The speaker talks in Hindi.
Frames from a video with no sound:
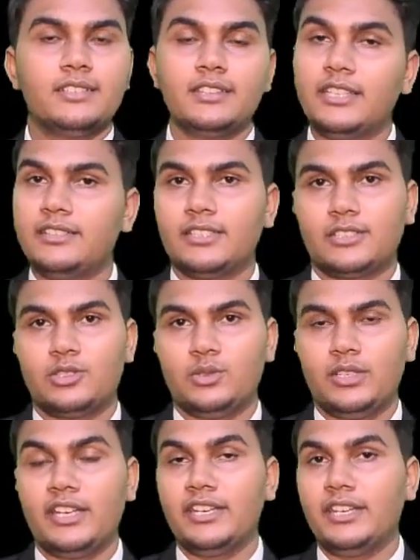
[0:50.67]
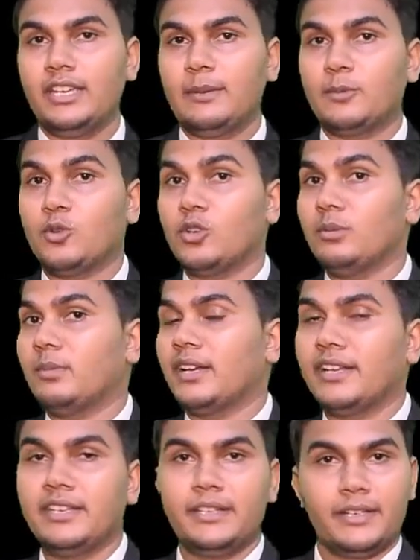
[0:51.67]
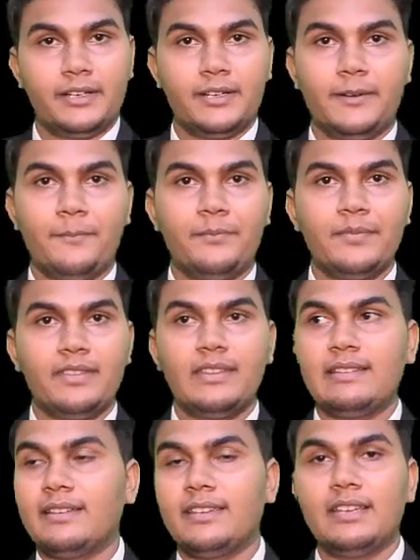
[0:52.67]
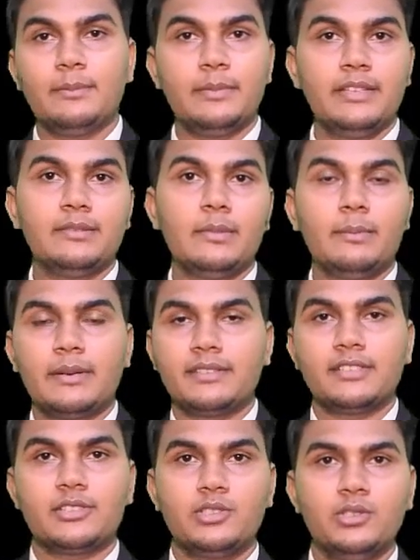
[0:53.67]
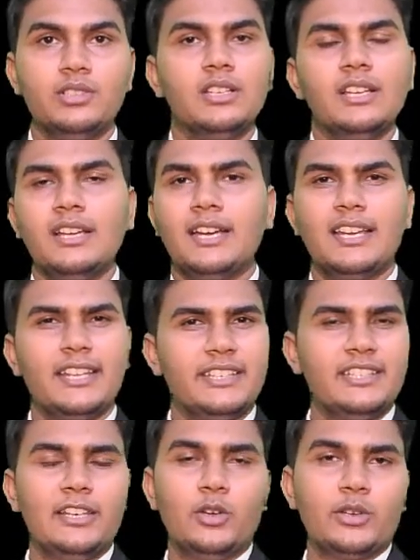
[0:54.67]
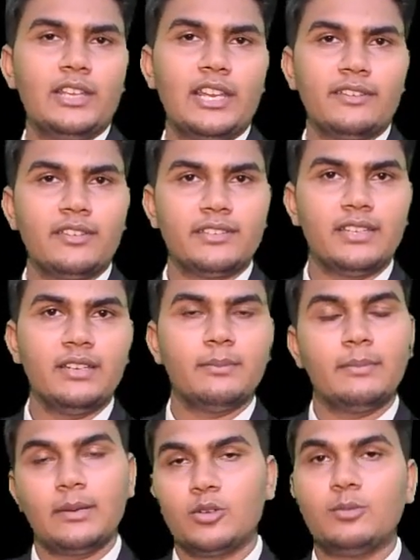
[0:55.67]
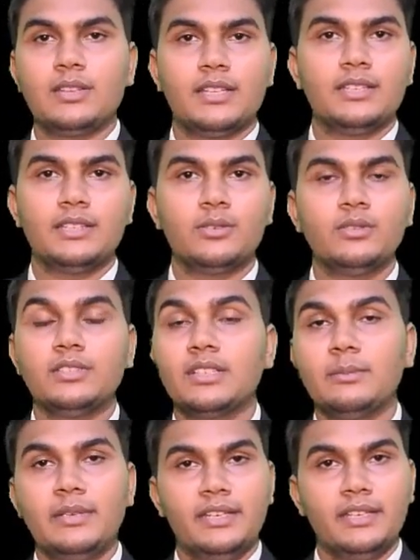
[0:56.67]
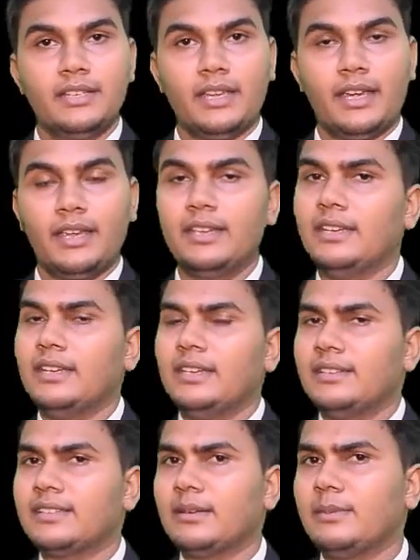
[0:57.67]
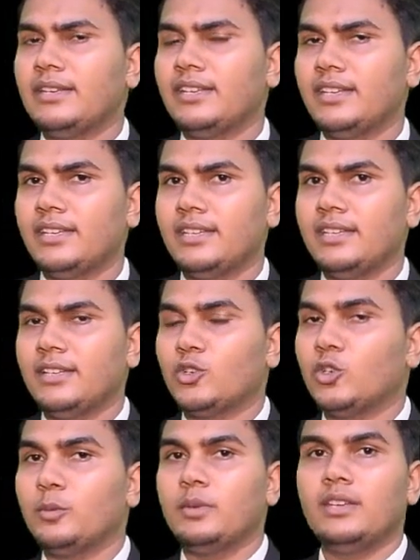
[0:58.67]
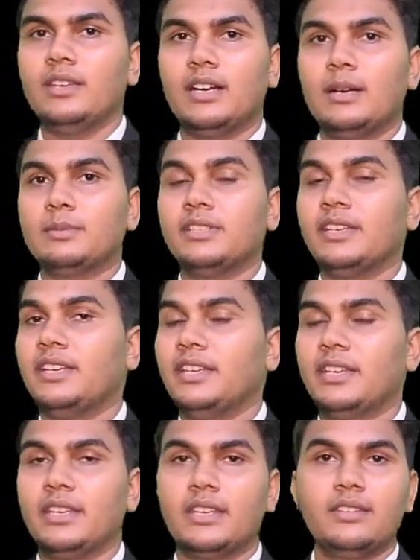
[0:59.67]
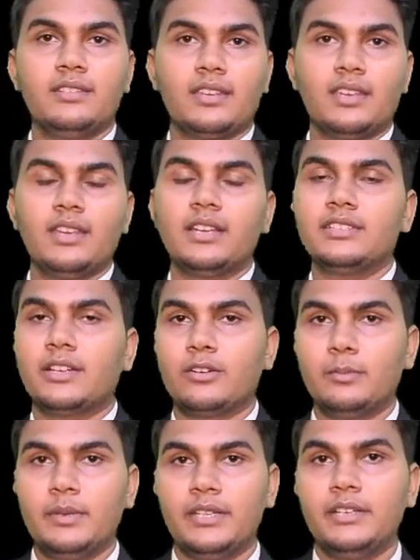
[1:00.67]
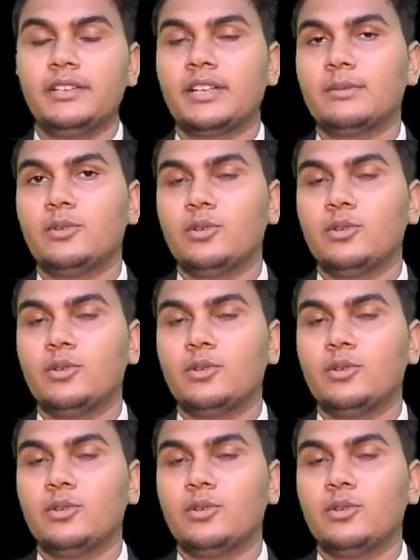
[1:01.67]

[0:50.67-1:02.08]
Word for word: दे सकते हो यानी कि आपको कोई मना नहीं करेगा जैसा कि आप इसमें पढ़ सकते हो हालांकि ये लोकी लैंग्वेज है मैं आपको बता देता हूँ इसका मीनिंग क्या है इसका मीनिंग ये कि कोई भी आपसे एक एक के सिक्के हज़ार रुपये की टर्म